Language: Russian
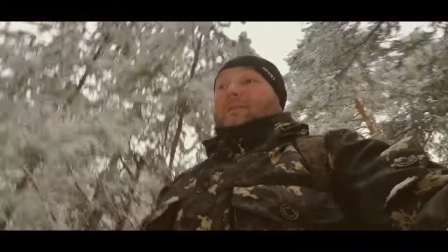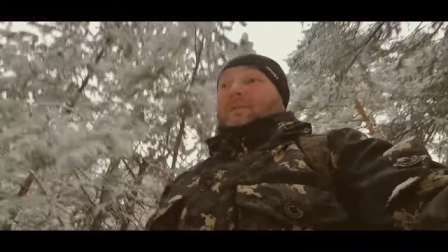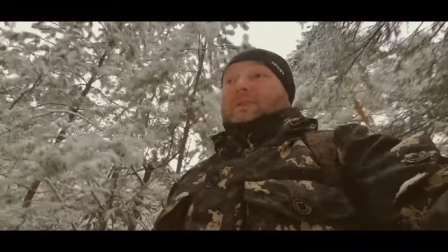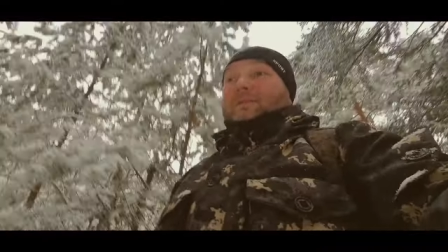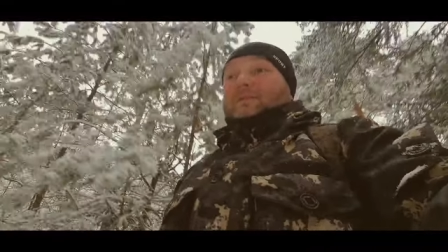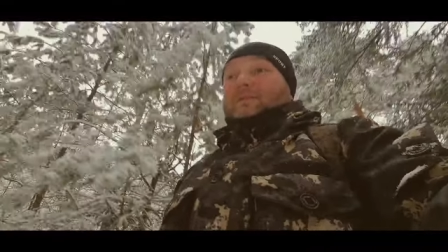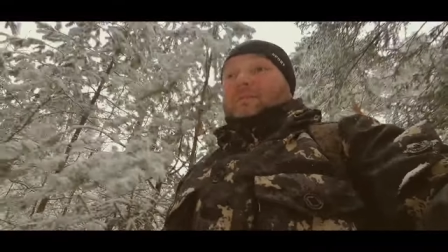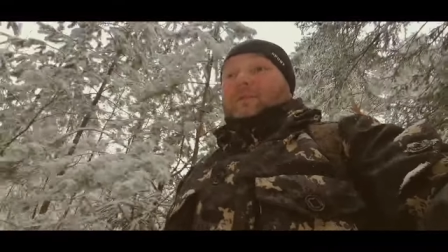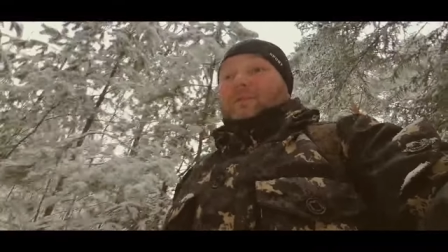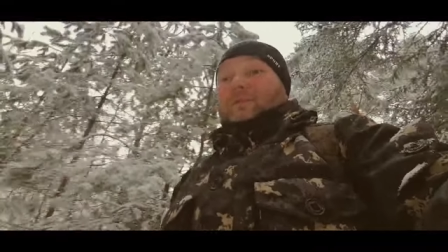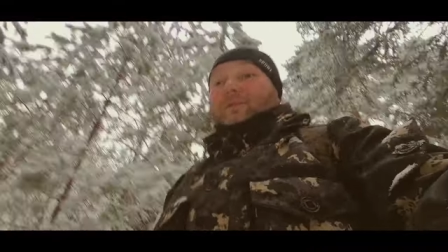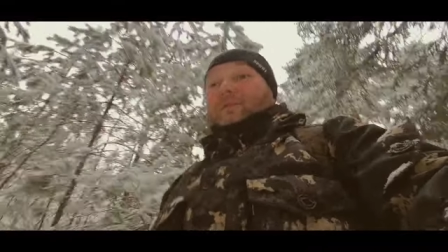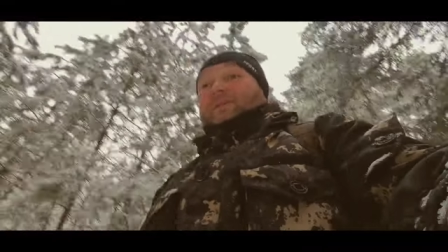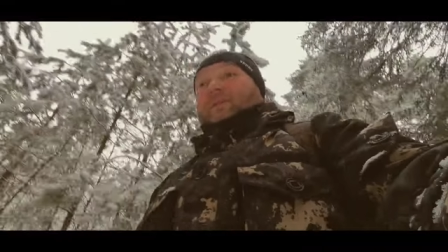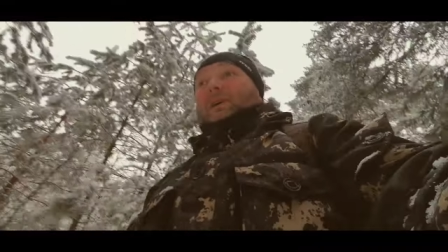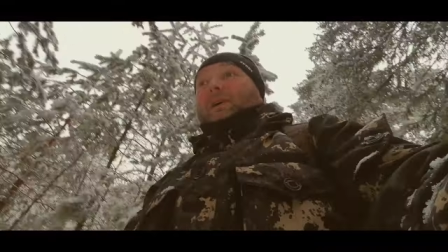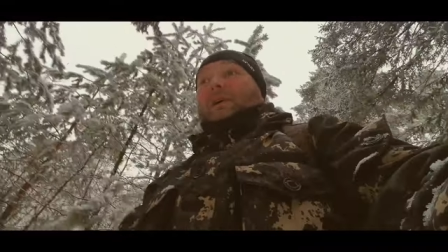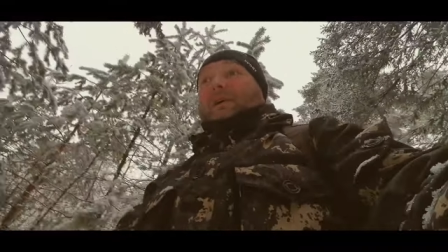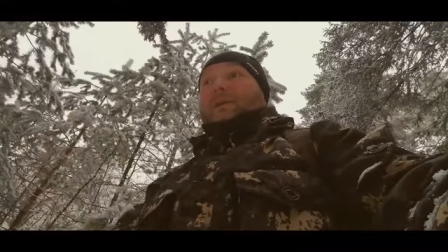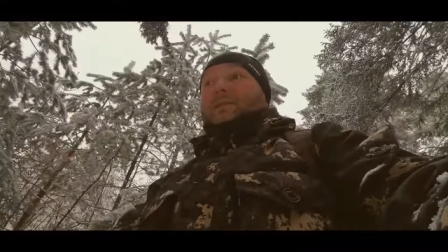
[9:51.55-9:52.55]

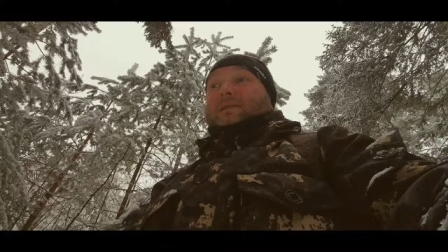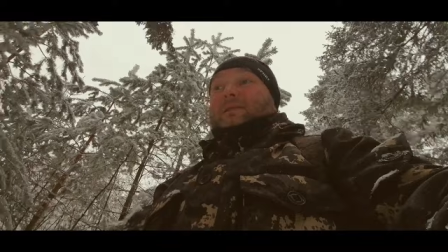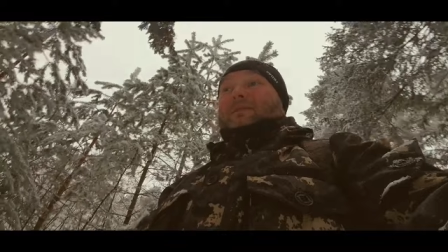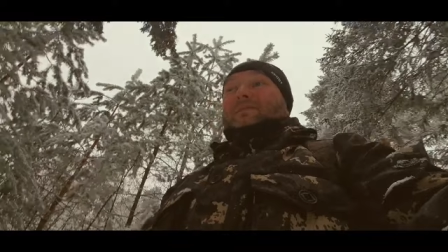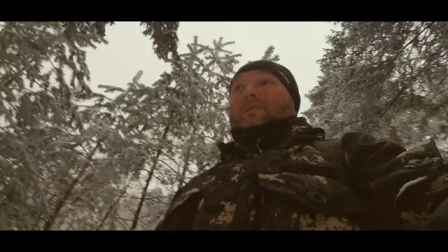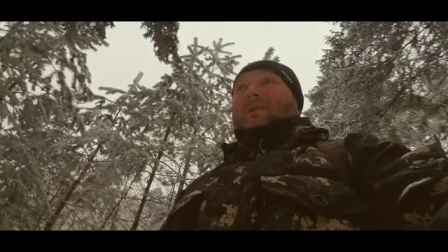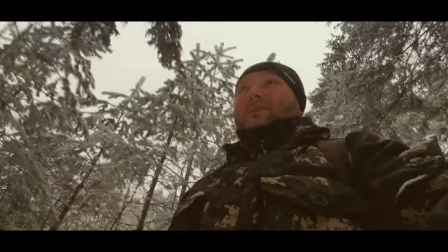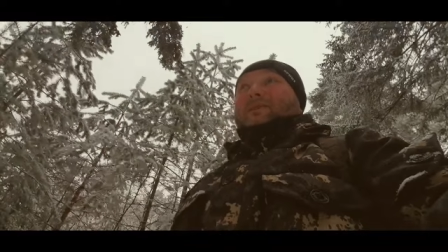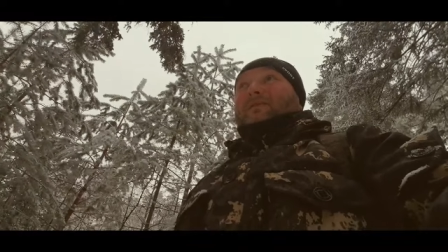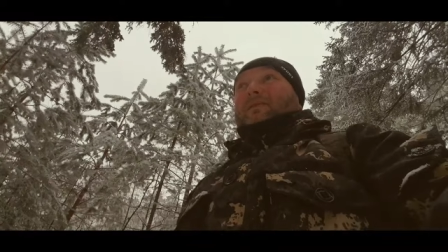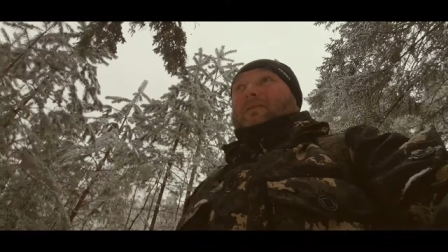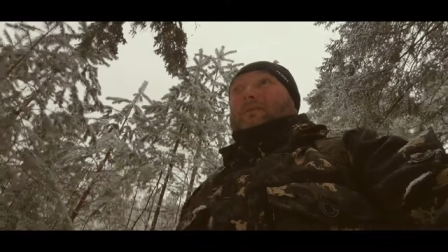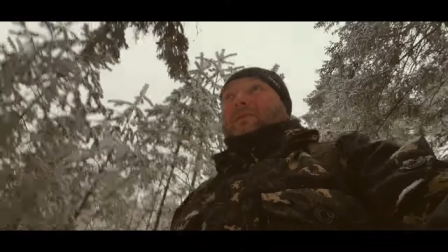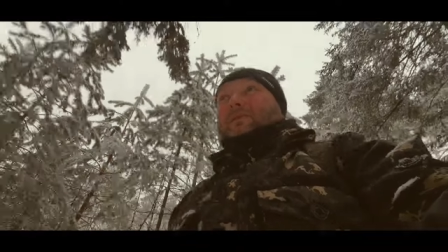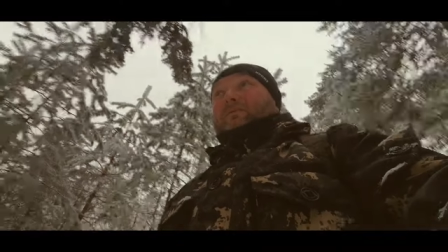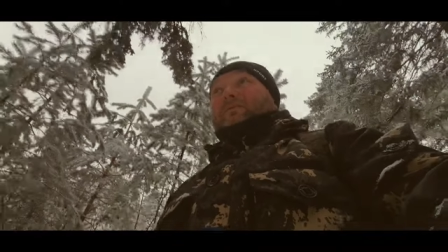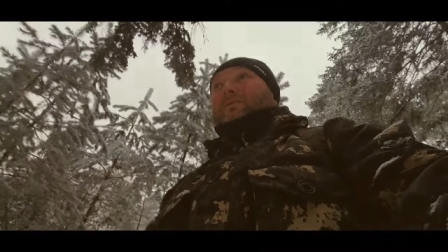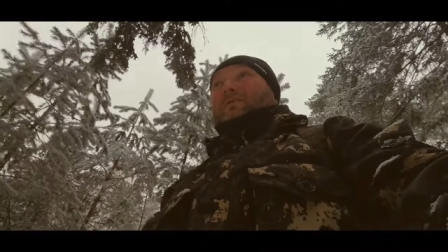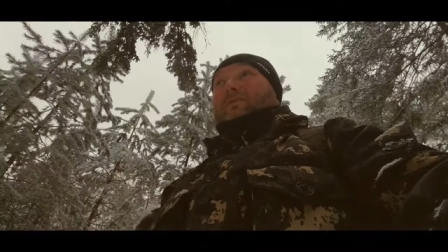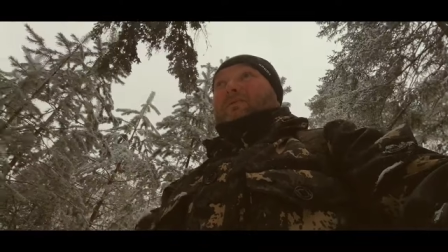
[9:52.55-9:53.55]
возможность снимать вообще
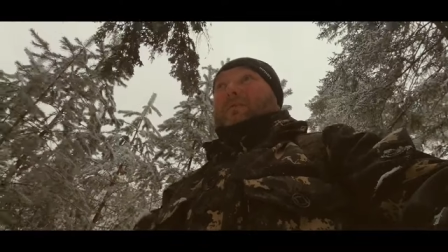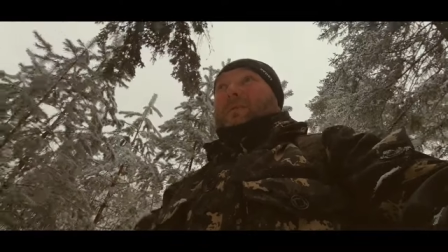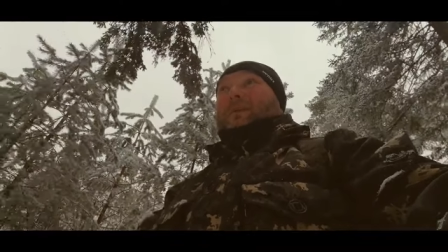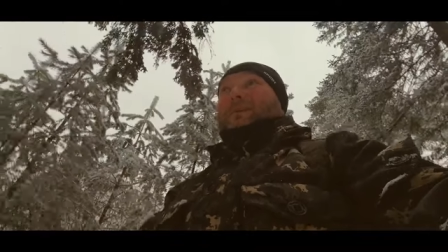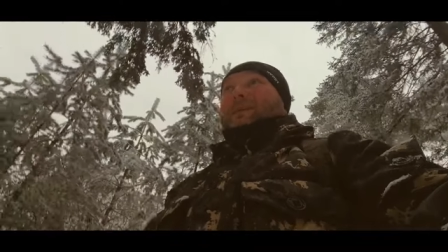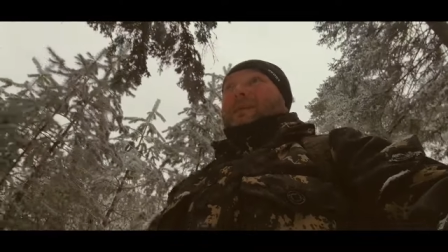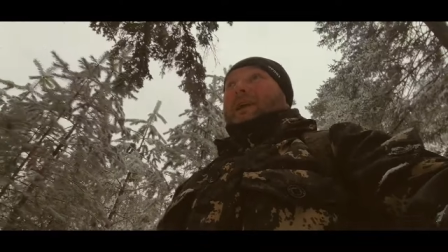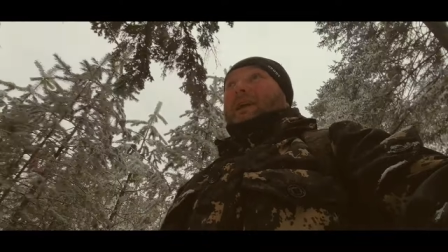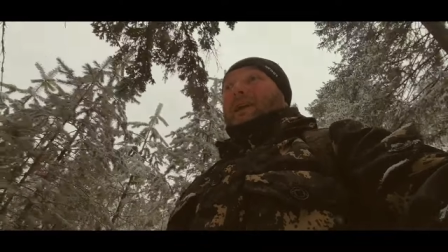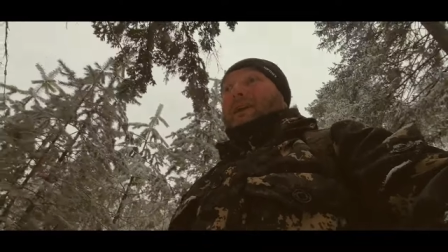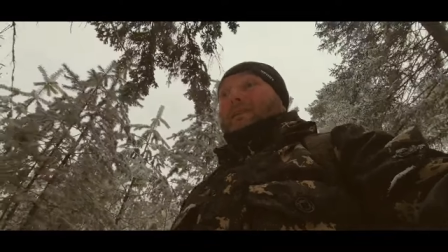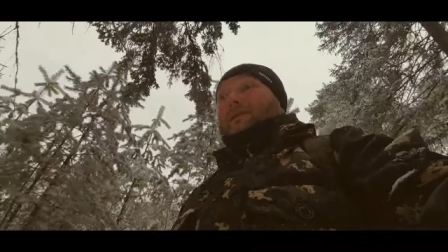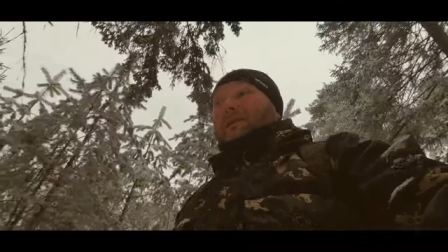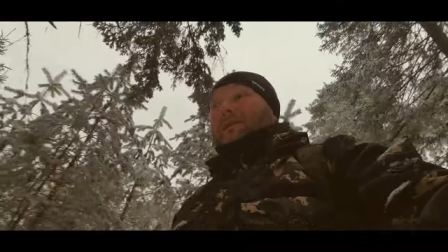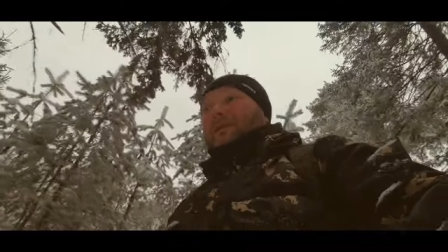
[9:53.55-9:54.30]
все подряд.